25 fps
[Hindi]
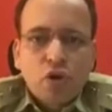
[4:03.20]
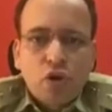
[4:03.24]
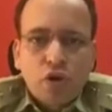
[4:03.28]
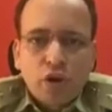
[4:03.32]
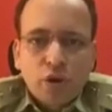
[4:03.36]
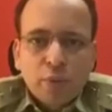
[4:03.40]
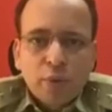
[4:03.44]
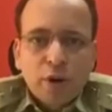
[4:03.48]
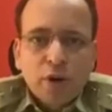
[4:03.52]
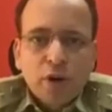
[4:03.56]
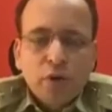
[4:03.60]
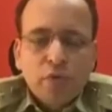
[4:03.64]

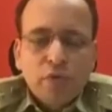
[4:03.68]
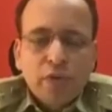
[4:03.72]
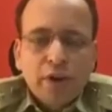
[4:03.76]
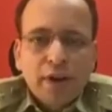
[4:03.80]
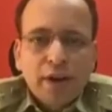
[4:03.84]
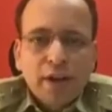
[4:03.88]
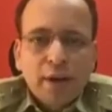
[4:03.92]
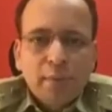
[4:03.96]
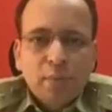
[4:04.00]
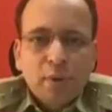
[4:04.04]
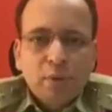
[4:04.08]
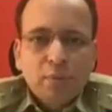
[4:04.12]
गवर्नमेंट ऑफ
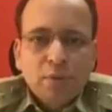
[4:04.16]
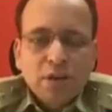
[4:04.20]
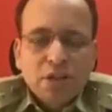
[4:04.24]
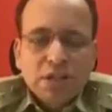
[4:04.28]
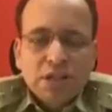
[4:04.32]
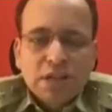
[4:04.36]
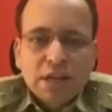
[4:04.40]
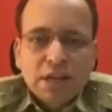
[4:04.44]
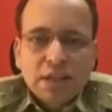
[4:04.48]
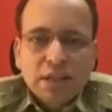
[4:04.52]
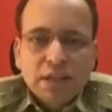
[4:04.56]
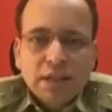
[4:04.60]
इंडिया पब्लिश
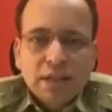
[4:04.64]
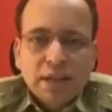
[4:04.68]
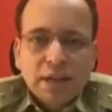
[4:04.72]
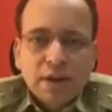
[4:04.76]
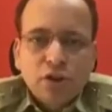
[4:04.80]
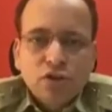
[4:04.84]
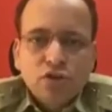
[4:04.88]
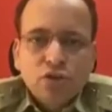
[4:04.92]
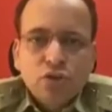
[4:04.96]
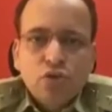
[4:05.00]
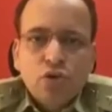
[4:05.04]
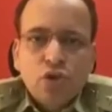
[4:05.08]
करती है
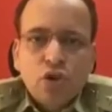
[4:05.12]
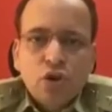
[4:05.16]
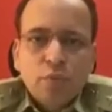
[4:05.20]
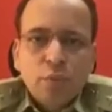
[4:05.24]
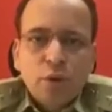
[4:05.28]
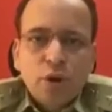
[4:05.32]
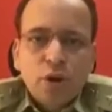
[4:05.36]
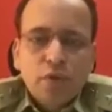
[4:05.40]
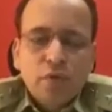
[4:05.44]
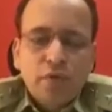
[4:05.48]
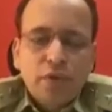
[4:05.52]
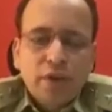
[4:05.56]
और जो
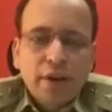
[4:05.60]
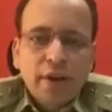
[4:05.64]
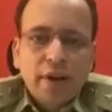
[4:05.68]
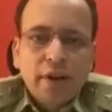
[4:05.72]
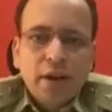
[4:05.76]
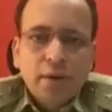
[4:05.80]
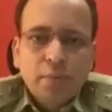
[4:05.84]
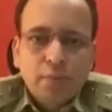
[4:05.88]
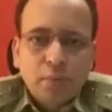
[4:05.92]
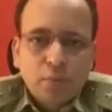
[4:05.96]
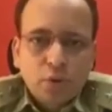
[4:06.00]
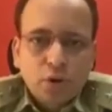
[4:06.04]
गवर्नमेंट ऑफ इंडिया
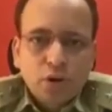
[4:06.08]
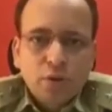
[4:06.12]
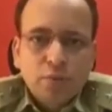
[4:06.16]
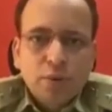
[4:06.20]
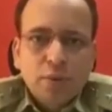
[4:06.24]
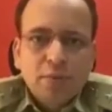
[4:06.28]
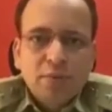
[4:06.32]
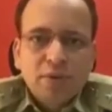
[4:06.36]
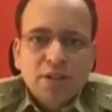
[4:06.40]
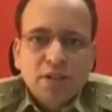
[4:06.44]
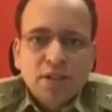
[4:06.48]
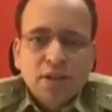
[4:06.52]
रिपोर्ट्स
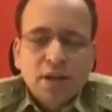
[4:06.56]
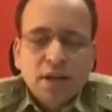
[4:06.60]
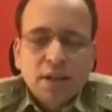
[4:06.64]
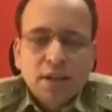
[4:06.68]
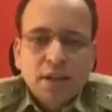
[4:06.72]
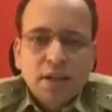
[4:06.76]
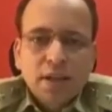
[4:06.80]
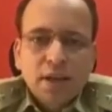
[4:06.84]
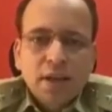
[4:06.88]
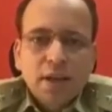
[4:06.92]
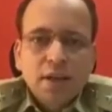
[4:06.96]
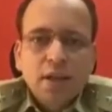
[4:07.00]
पब्लिश
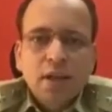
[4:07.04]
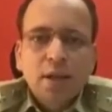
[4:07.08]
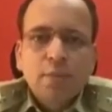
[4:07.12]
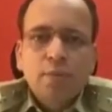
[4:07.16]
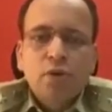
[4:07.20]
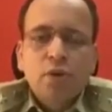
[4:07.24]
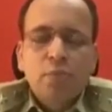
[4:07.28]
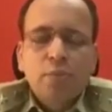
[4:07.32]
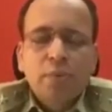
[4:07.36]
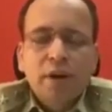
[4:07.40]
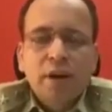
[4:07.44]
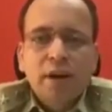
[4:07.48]
करती है इन
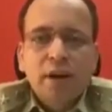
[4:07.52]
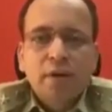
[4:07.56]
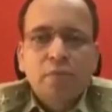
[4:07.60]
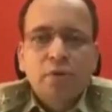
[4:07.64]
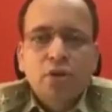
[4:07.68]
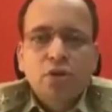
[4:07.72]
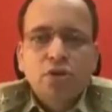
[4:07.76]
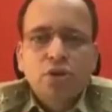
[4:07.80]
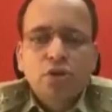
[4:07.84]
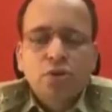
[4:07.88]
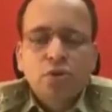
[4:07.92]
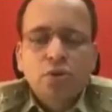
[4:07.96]
सबको पढ़ना
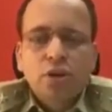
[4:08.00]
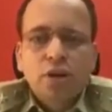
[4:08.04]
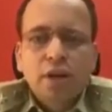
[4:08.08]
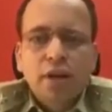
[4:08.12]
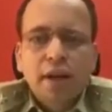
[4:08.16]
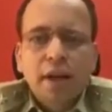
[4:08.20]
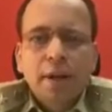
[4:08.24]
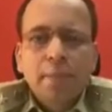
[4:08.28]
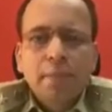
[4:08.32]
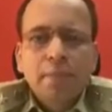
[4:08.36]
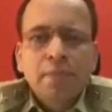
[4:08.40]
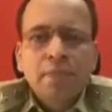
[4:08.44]
बहुत जरूरी
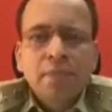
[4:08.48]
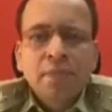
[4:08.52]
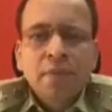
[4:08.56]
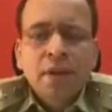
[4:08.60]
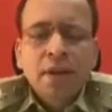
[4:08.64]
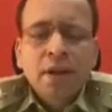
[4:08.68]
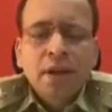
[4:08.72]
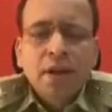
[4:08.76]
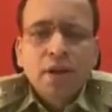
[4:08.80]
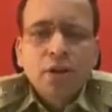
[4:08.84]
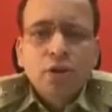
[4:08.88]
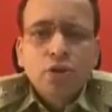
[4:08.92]
है
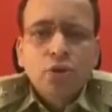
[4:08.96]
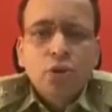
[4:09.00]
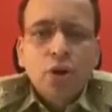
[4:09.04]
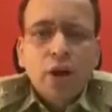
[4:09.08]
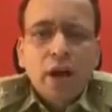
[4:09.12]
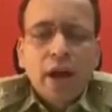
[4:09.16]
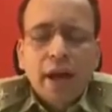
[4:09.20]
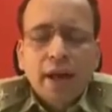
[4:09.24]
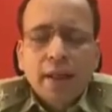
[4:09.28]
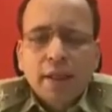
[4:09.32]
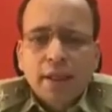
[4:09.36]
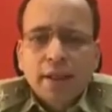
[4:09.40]
तो
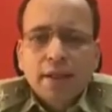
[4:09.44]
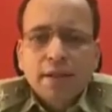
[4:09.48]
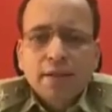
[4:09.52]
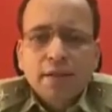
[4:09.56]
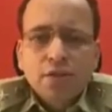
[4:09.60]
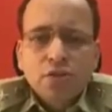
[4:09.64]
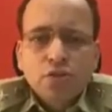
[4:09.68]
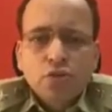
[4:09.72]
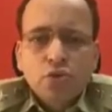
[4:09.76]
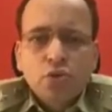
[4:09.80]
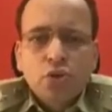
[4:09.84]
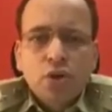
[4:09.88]
ऐसी
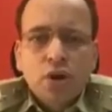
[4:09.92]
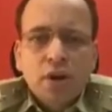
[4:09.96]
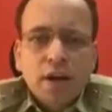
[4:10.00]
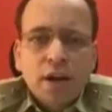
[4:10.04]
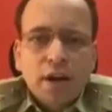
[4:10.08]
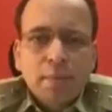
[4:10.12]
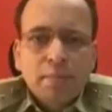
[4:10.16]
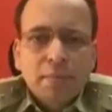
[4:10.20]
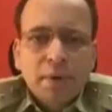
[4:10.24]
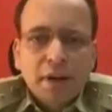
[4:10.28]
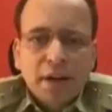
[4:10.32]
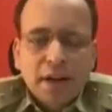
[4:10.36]
चीजों को अगर
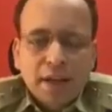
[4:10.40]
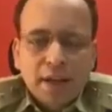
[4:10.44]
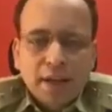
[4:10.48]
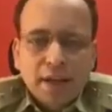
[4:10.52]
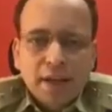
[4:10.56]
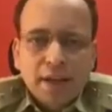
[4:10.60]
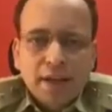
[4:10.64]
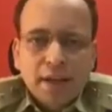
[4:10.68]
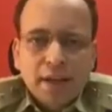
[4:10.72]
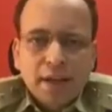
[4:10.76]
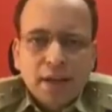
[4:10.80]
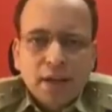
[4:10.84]
आप
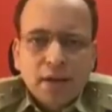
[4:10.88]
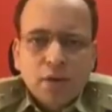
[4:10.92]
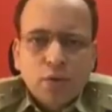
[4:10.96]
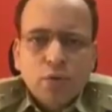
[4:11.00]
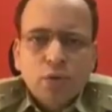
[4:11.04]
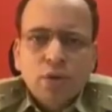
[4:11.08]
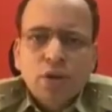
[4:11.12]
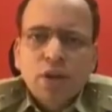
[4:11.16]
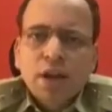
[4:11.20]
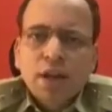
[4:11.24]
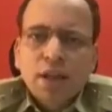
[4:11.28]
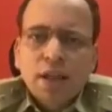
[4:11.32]
पढ़ेंगे
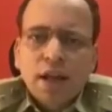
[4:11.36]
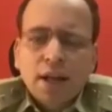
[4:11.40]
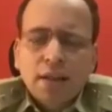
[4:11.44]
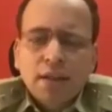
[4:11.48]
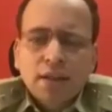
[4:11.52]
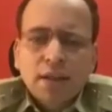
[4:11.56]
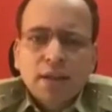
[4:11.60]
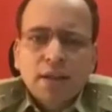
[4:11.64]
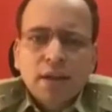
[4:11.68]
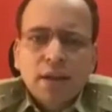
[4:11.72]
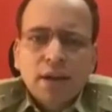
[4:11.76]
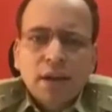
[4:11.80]
उसके साथ
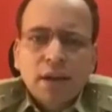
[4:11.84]
साथ